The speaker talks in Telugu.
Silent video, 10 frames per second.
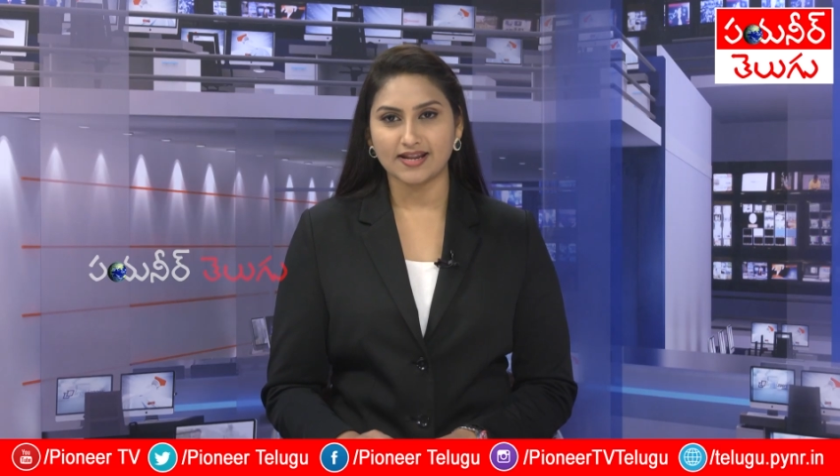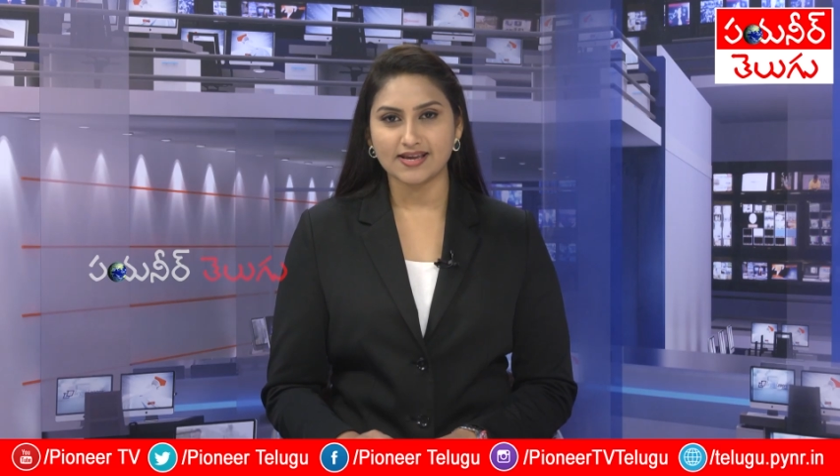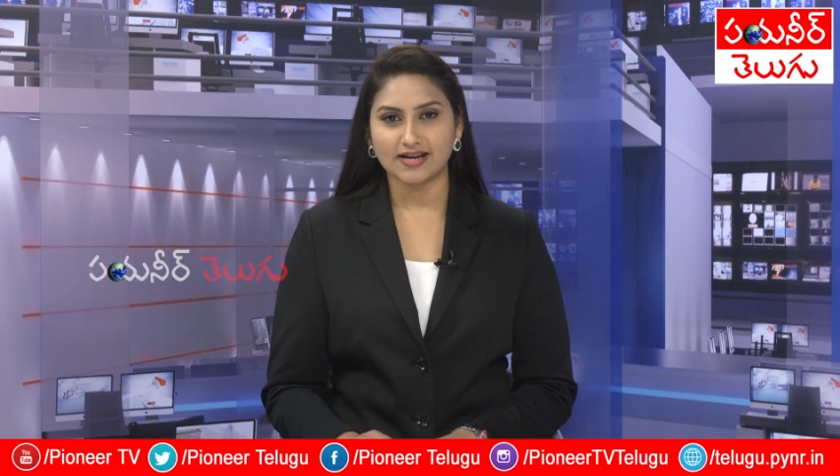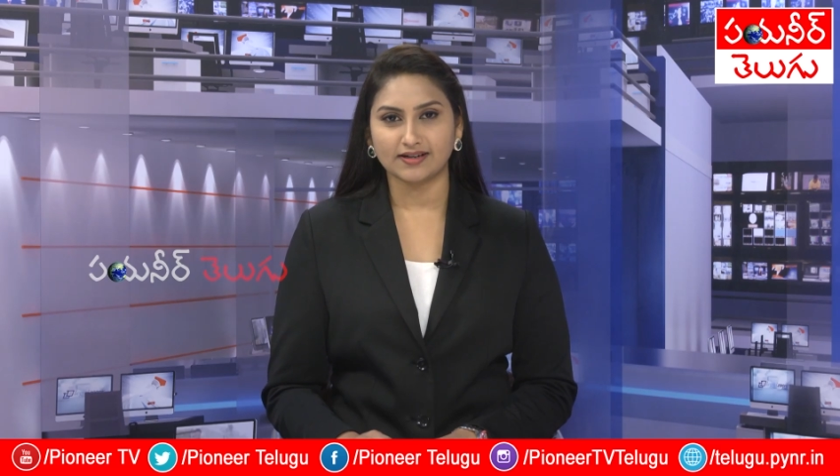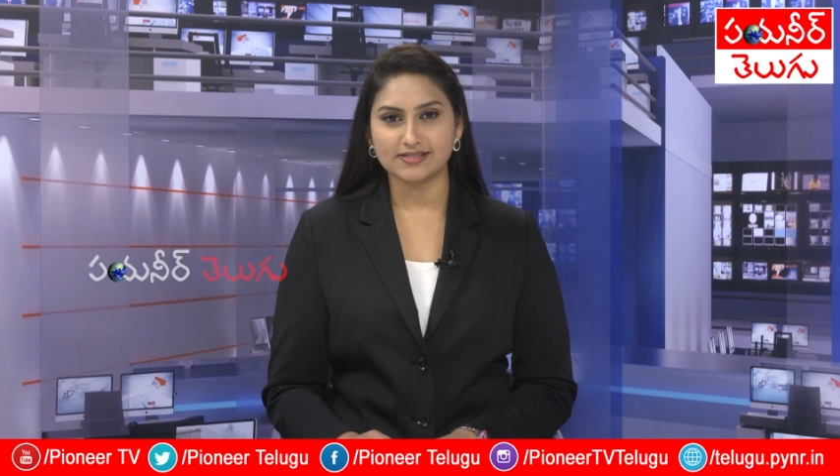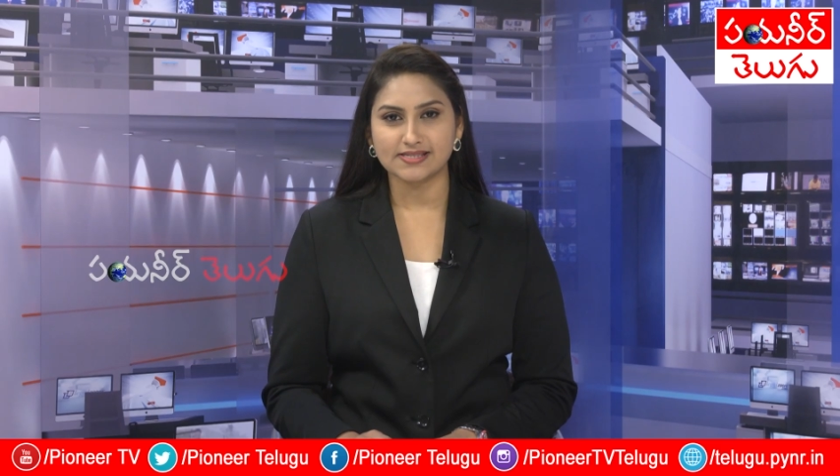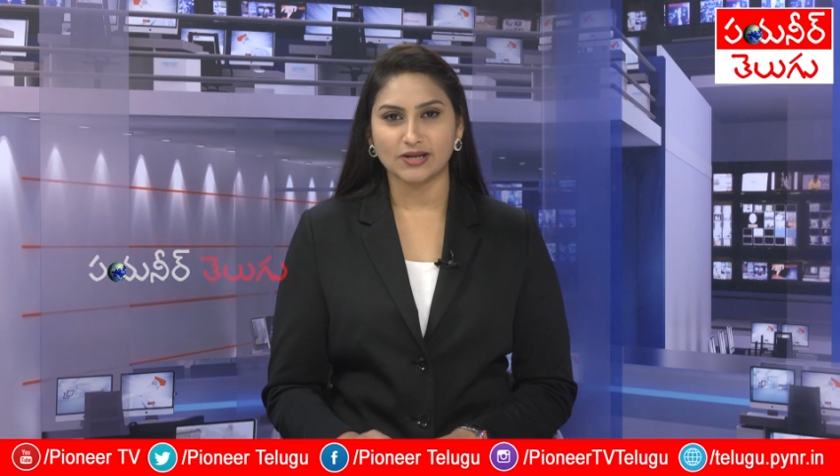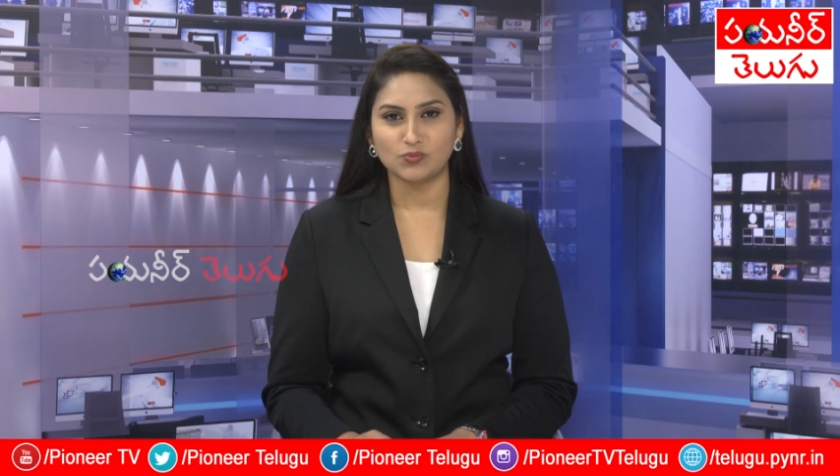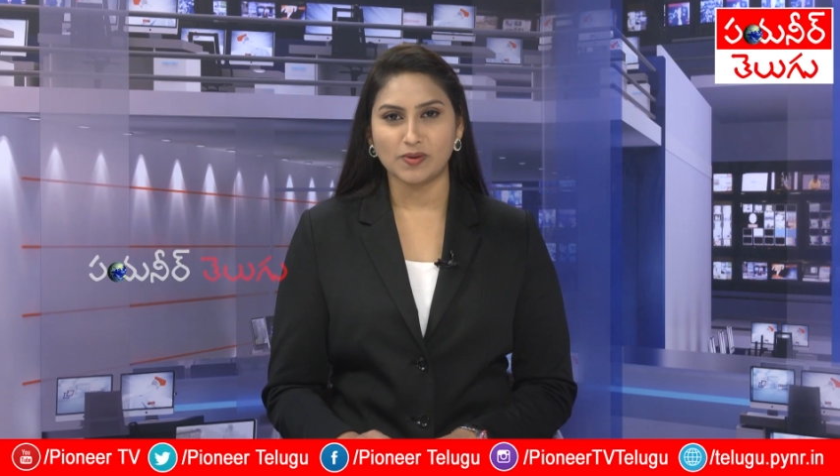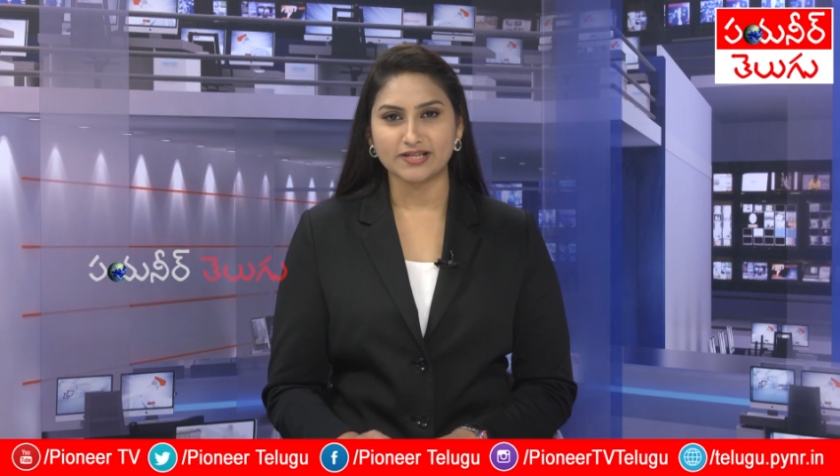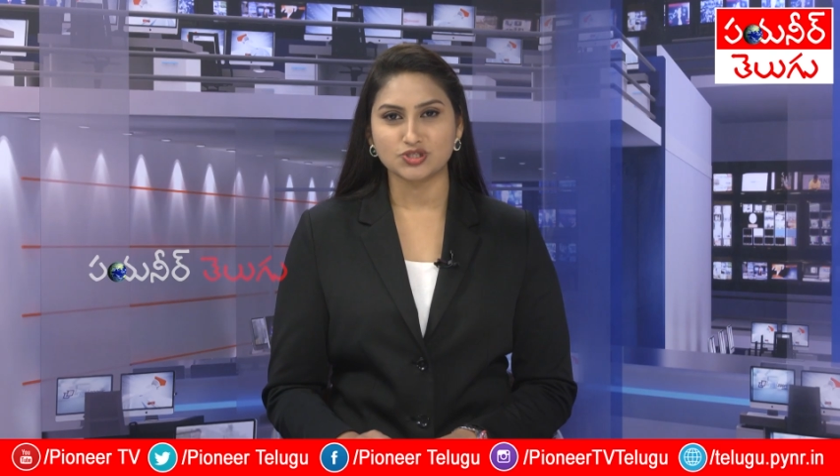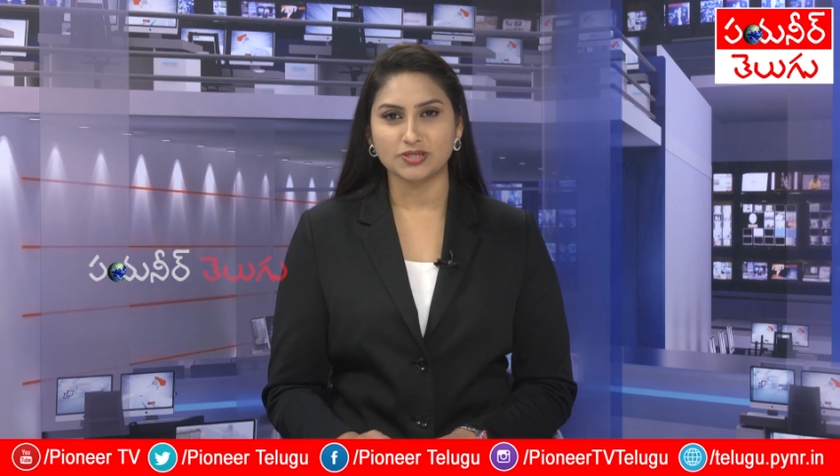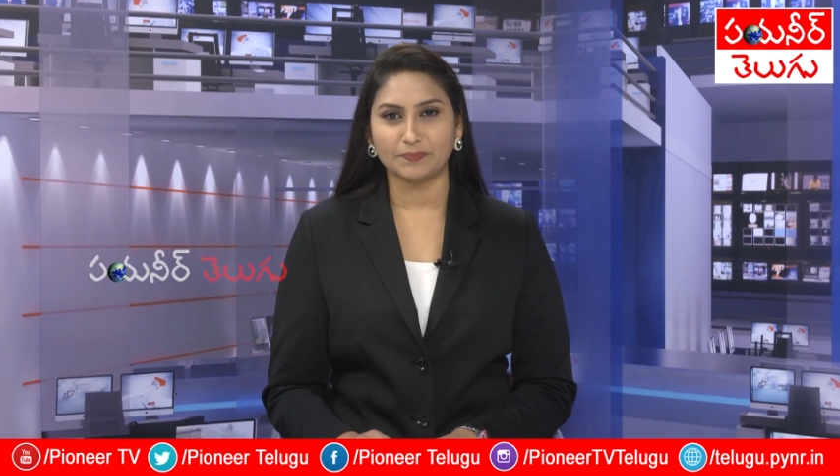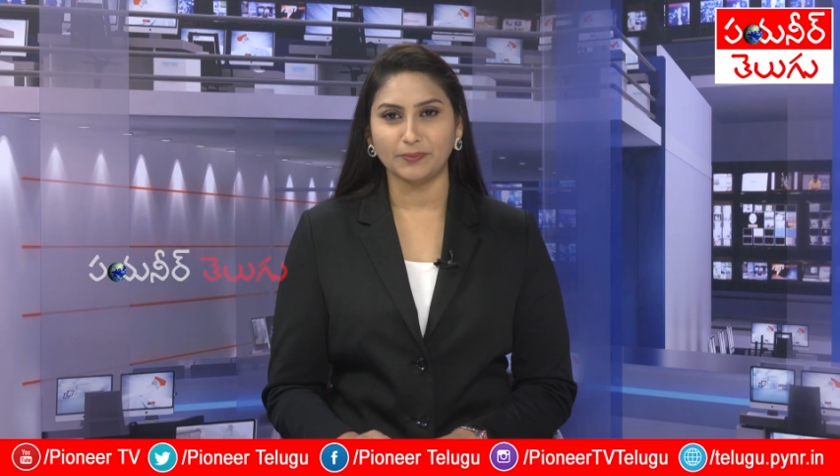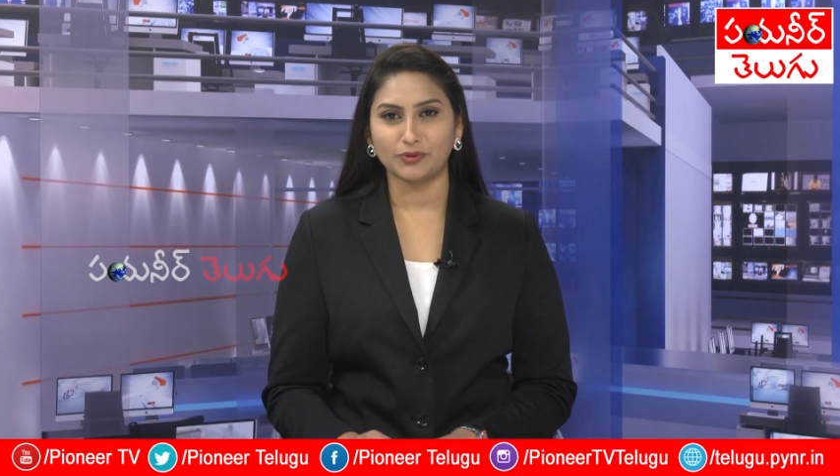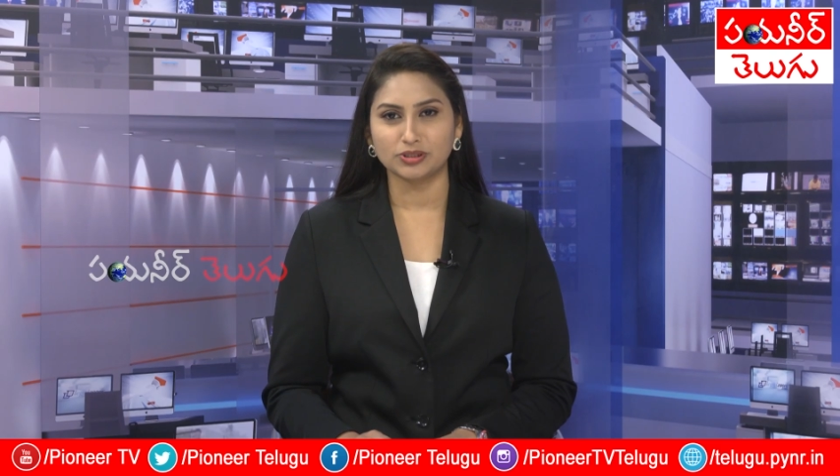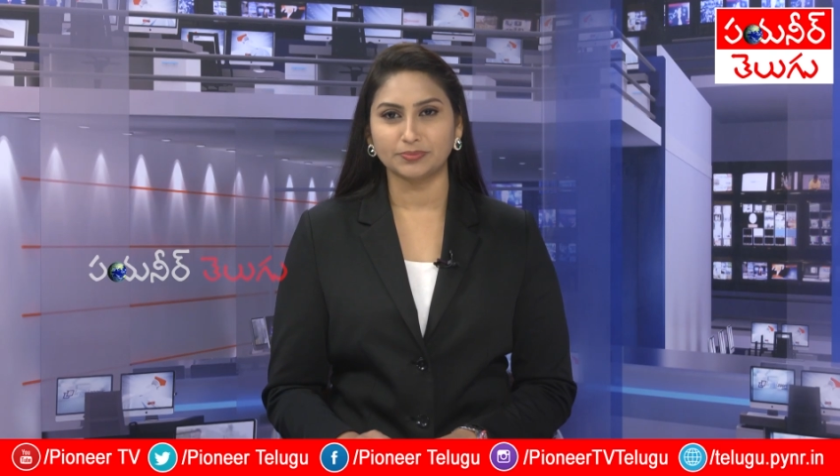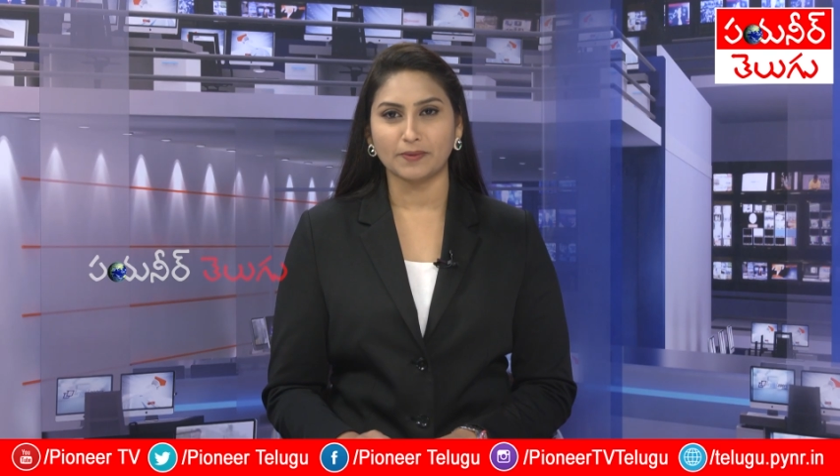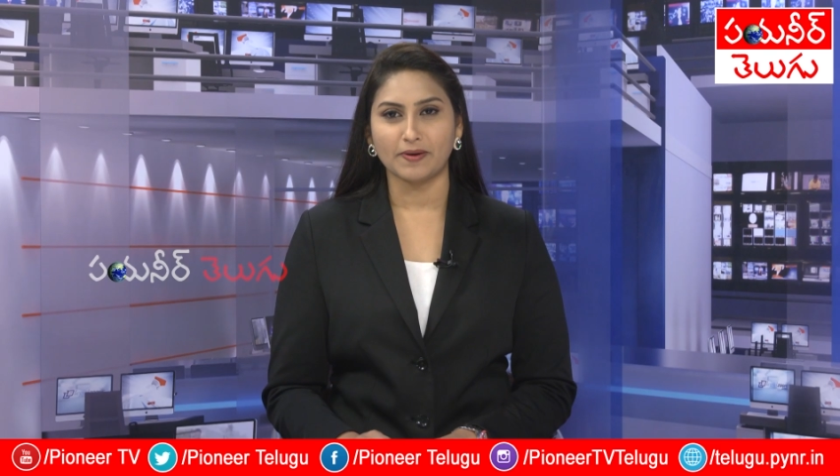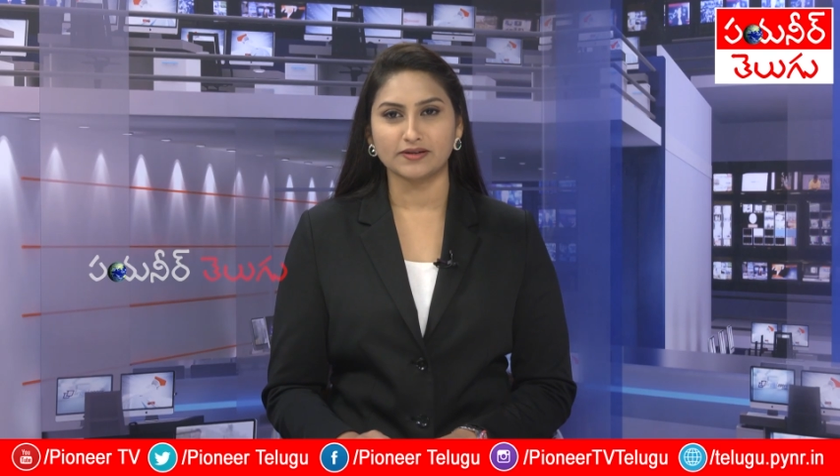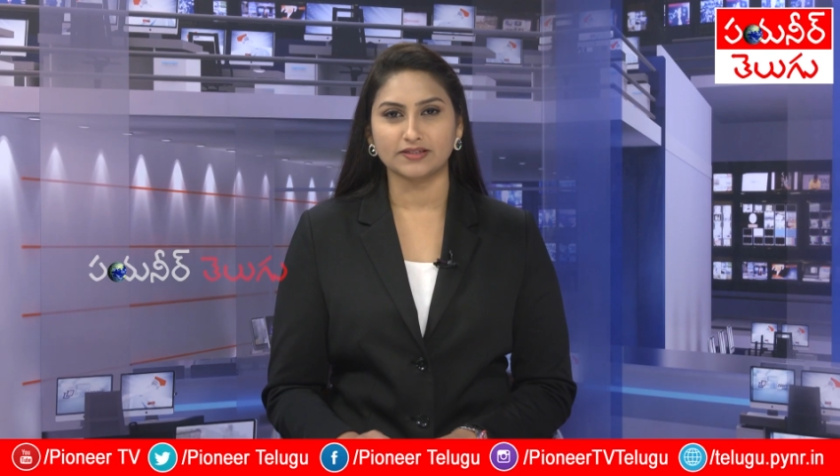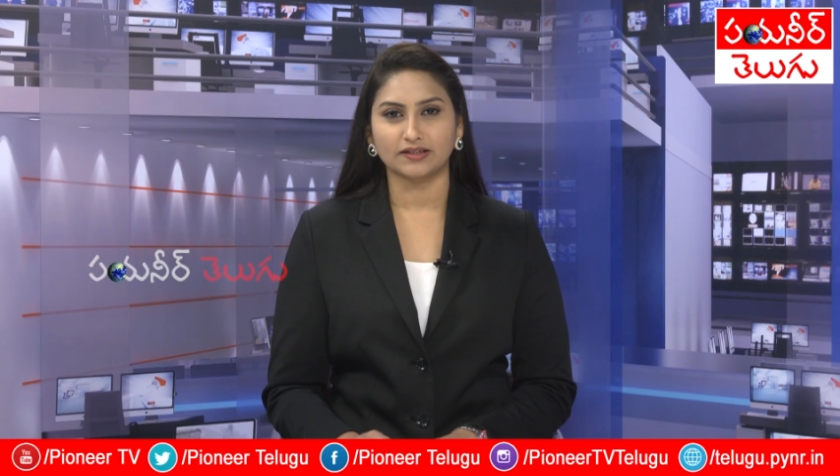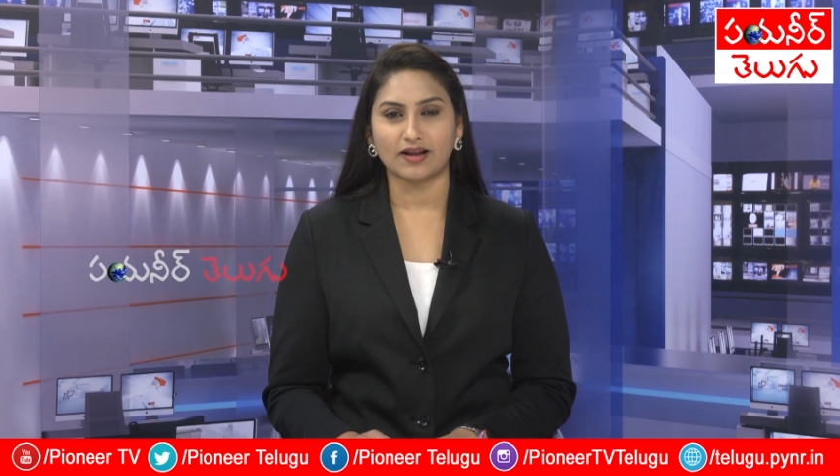లేఖ రాశారు మాజీ ఎంపీ పొన్నం ప్రభాకర్